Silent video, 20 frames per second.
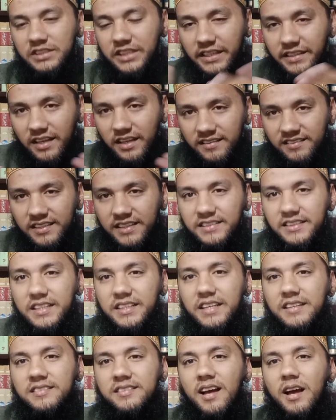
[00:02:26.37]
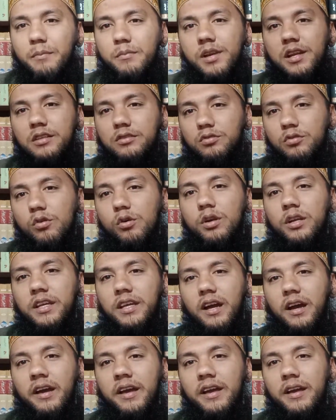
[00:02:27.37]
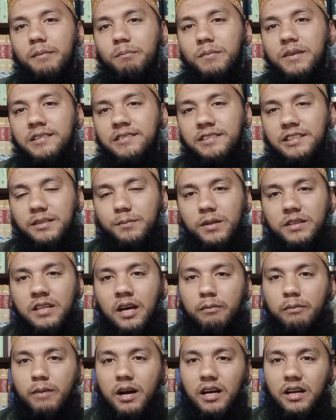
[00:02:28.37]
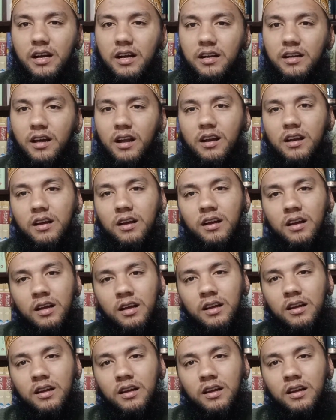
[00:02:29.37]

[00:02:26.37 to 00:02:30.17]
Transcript: ये यजीदी निज़ाम नहीं तो और क्या है मस्जिद में धमाका करना